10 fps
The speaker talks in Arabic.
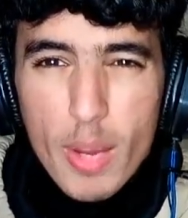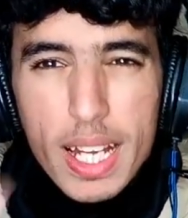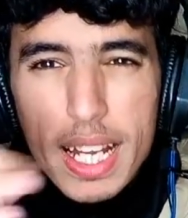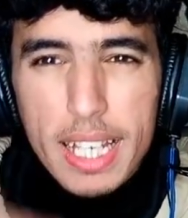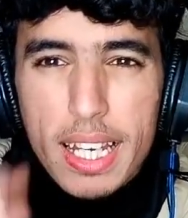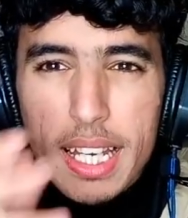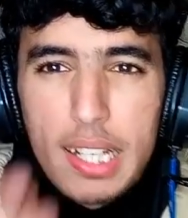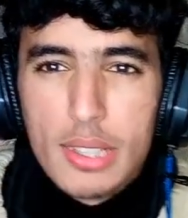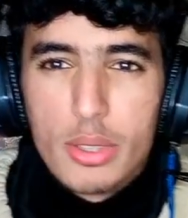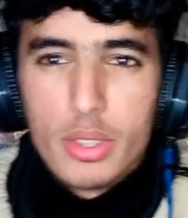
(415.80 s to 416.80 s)
راح
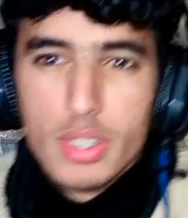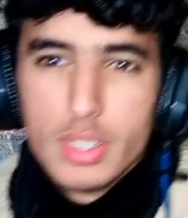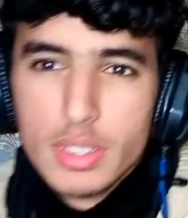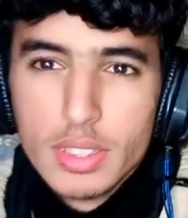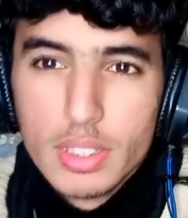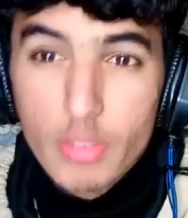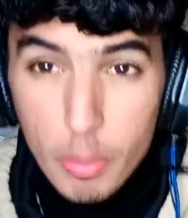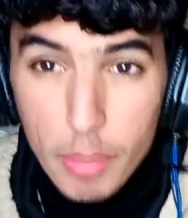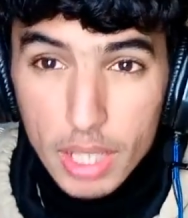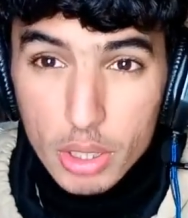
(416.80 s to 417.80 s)
يقلدوا
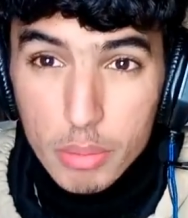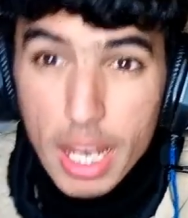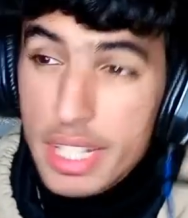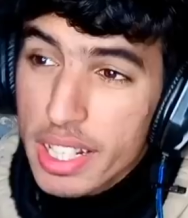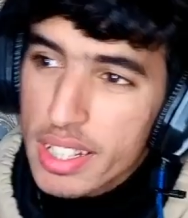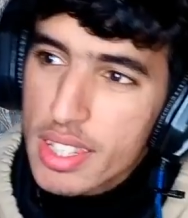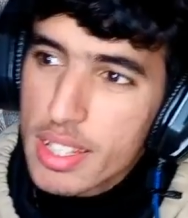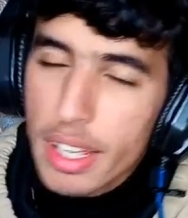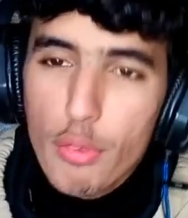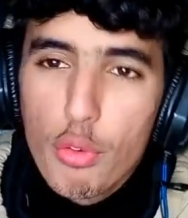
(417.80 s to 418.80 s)
خباركم انا
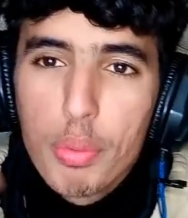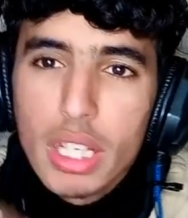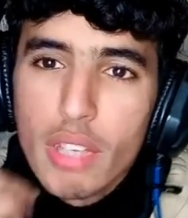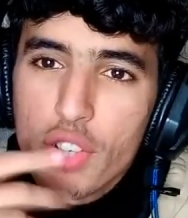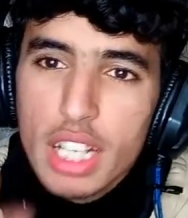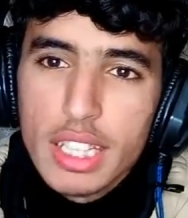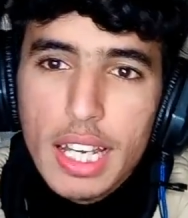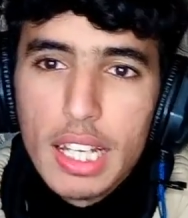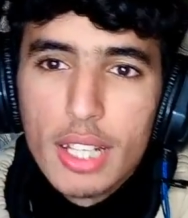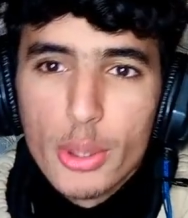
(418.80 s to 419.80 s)
كنتسنى غير فوبيا كيفاش غادي
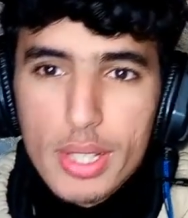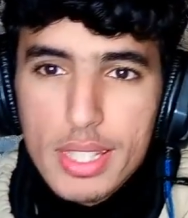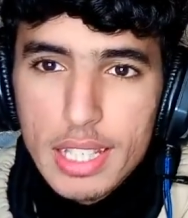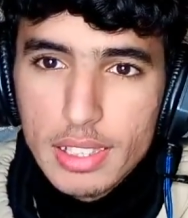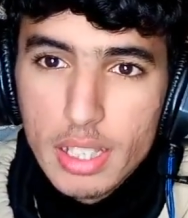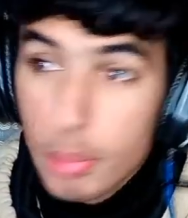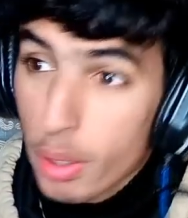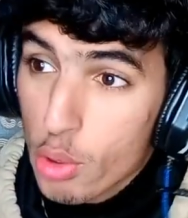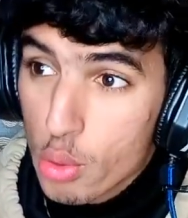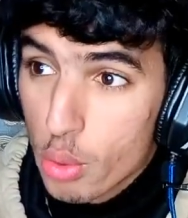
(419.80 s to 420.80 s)
يقلدوا الصاد
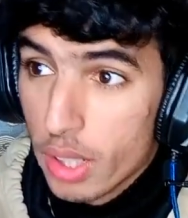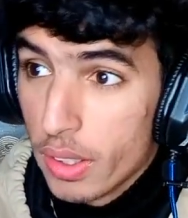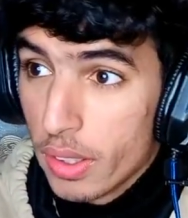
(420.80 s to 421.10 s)
بالرجول